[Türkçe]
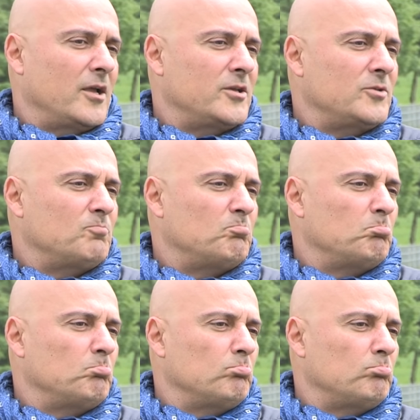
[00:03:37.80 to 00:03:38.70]
hiçbir şeyini
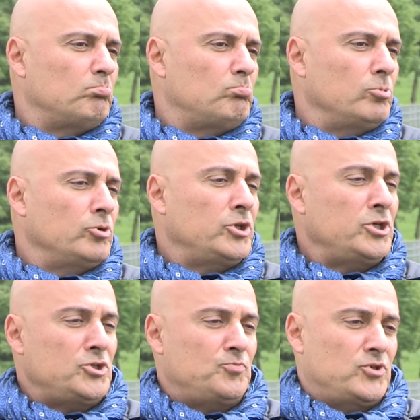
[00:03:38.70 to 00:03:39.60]
bilmiyorsunuz.
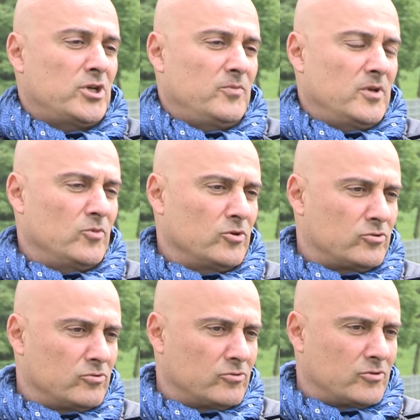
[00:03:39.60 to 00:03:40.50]
Hiçbir şey
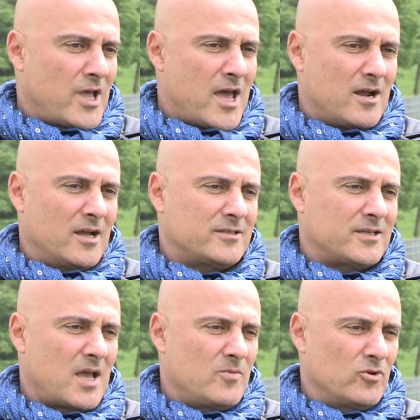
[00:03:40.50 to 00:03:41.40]
bilmiyorsunuz. Her at
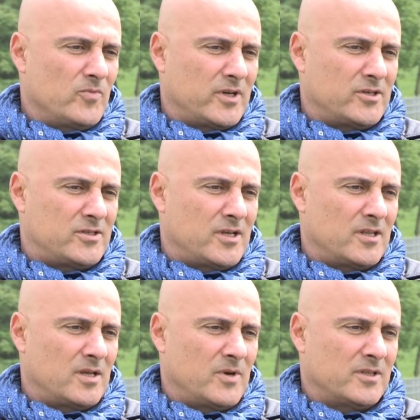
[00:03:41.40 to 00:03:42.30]
sahibi olmak isteyen
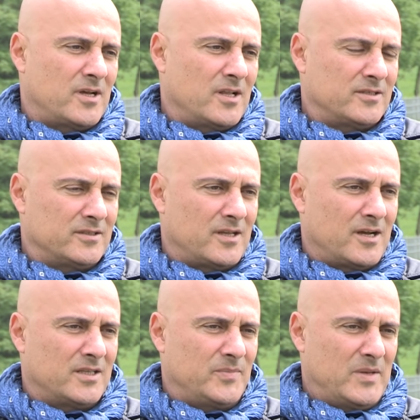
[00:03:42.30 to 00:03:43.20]
adam atı aldığında
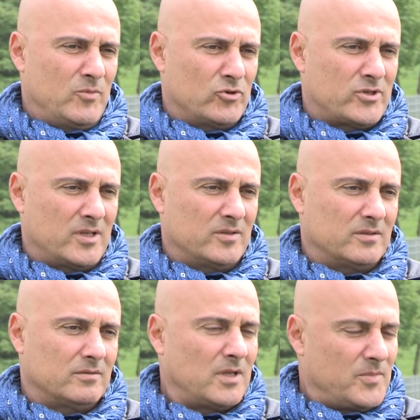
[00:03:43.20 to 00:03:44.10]
atı bilmiyorsan
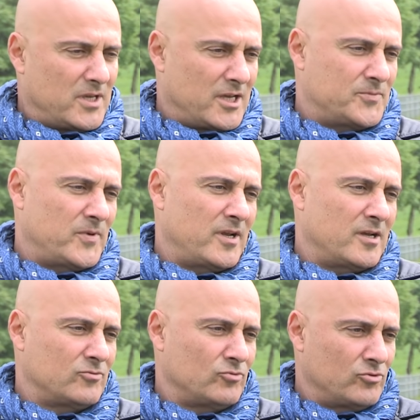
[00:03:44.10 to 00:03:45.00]
tabii ki
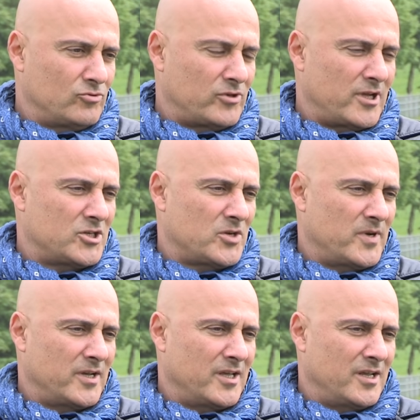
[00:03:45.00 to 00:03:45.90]
eksperyans uzun süre
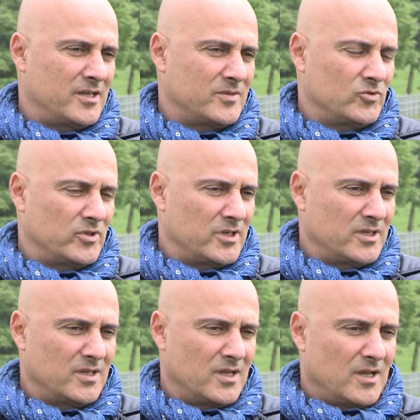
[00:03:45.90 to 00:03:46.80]
yaşaman gerekir bunları.
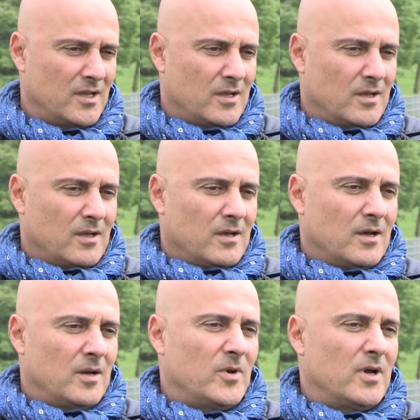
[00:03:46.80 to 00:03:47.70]

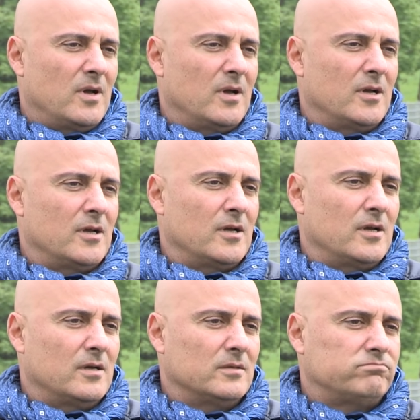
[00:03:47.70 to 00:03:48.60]
Ama e,
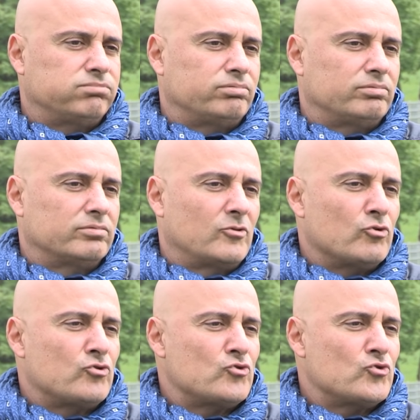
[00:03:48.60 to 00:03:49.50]

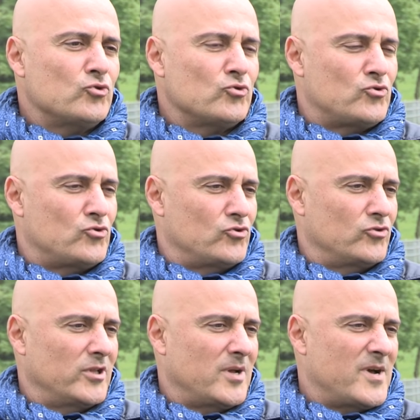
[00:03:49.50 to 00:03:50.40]

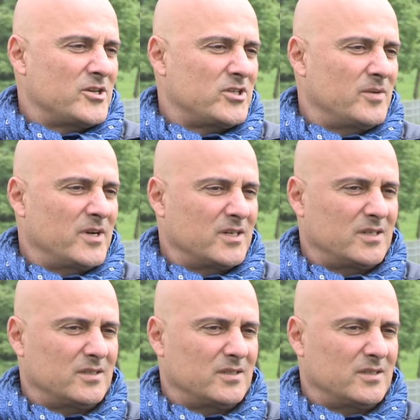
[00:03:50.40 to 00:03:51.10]
koşuculukla başlamak